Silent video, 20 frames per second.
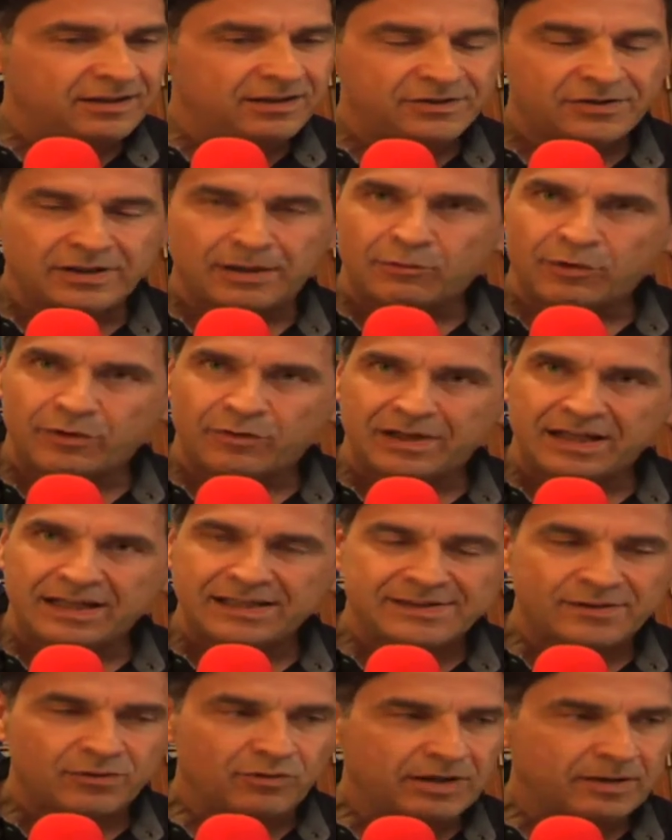diciamo in
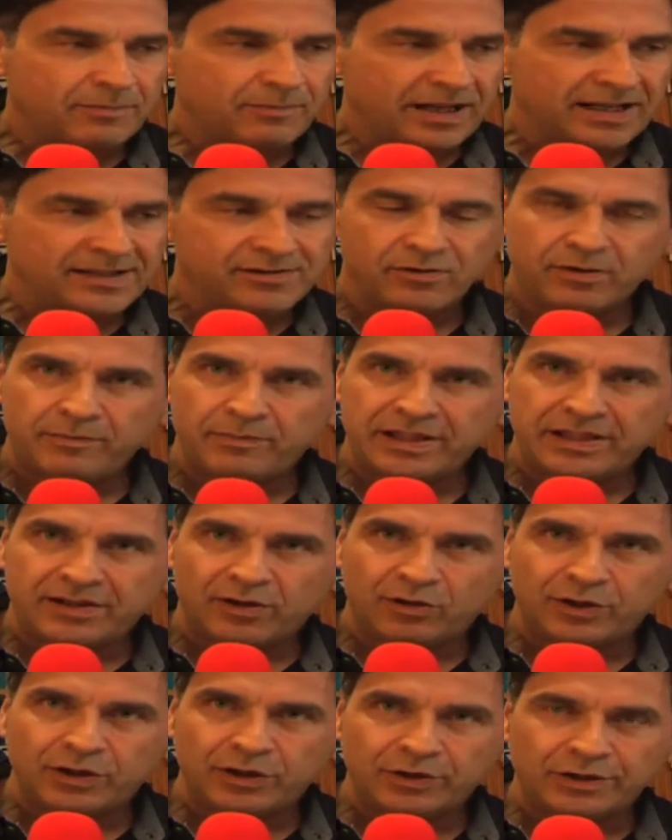quella zona il prezzo del
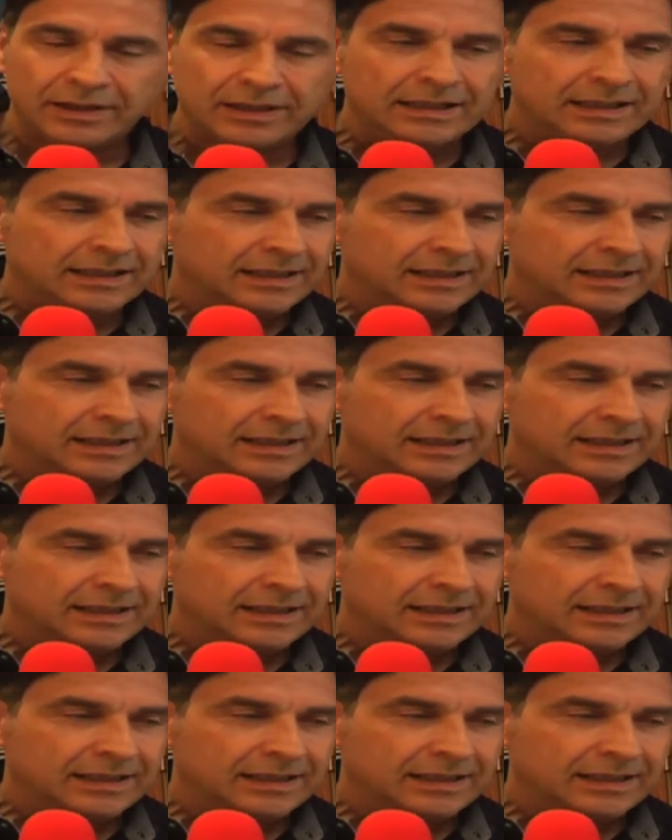petrolio